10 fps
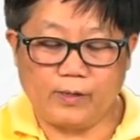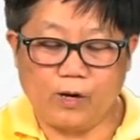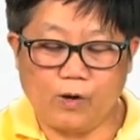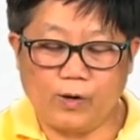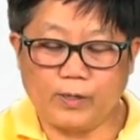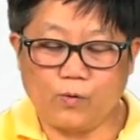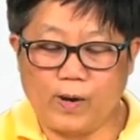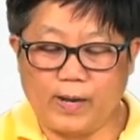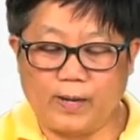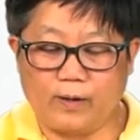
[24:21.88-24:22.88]
น้อยก
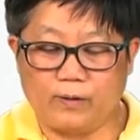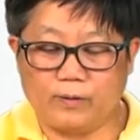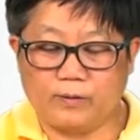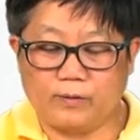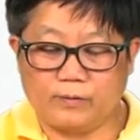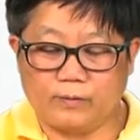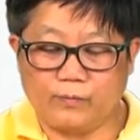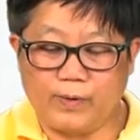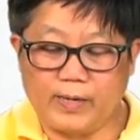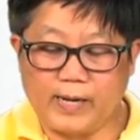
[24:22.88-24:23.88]
ว่า
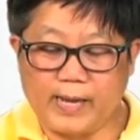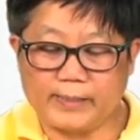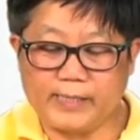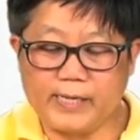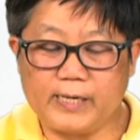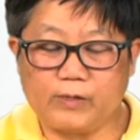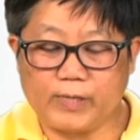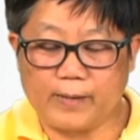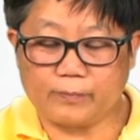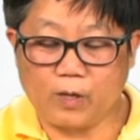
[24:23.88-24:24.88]
เวลาที่เรา
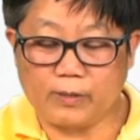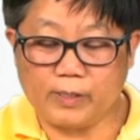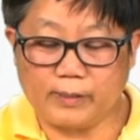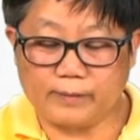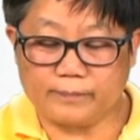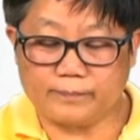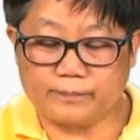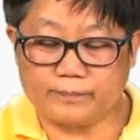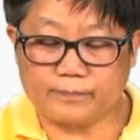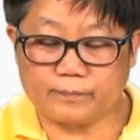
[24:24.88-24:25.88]
ทำตอนหนึ่ง
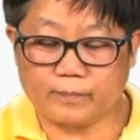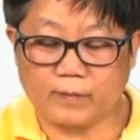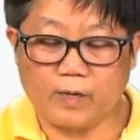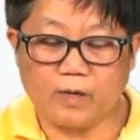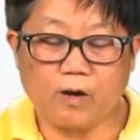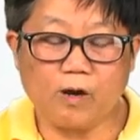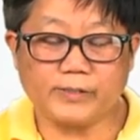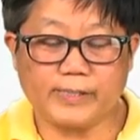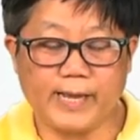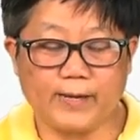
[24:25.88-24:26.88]
ก็
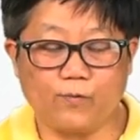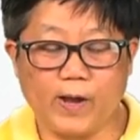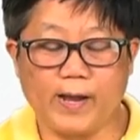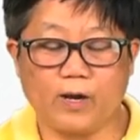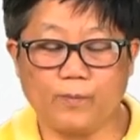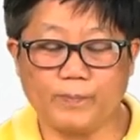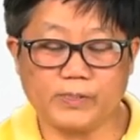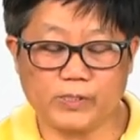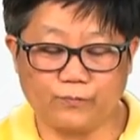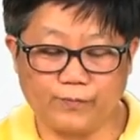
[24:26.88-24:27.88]
แสดงว่าค o p เปอร์
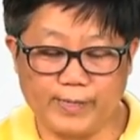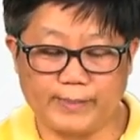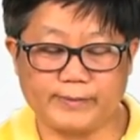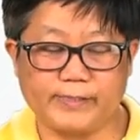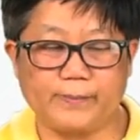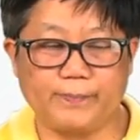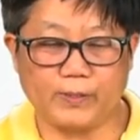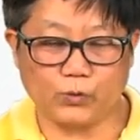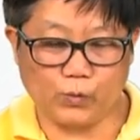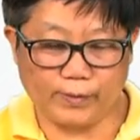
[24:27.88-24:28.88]
ซัลเฟตจะเป็น
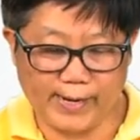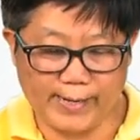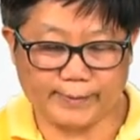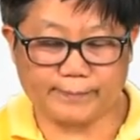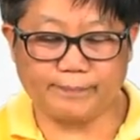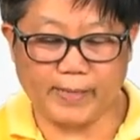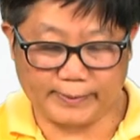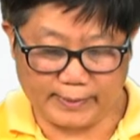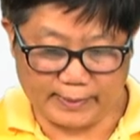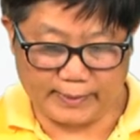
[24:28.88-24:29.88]
ตัวเร่งป
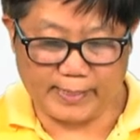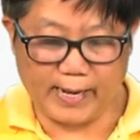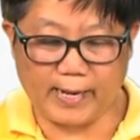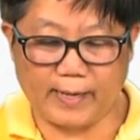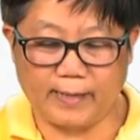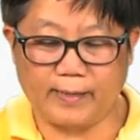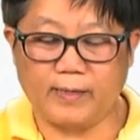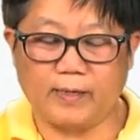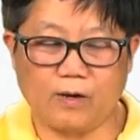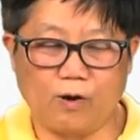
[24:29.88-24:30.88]
ฏิกิริยา
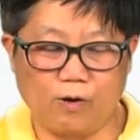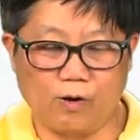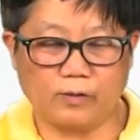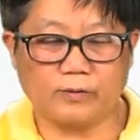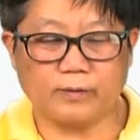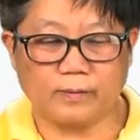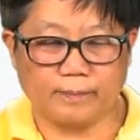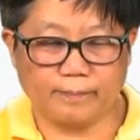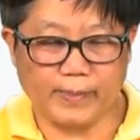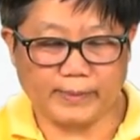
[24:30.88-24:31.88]
ของ
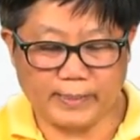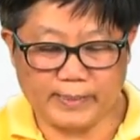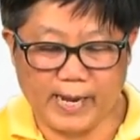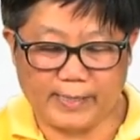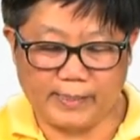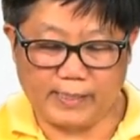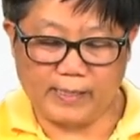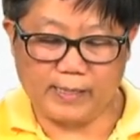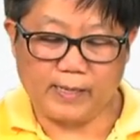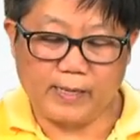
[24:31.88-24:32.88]
ปฏิกิริยานี้
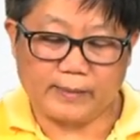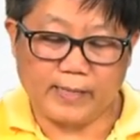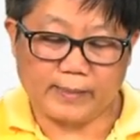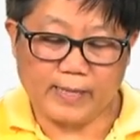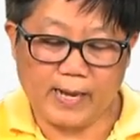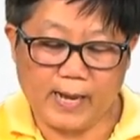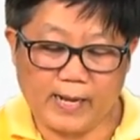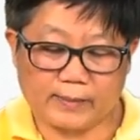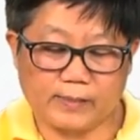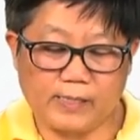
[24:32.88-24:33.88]
แต่ถ้าหา
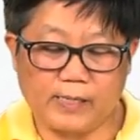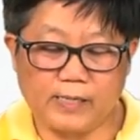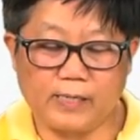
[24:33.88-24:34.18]
กที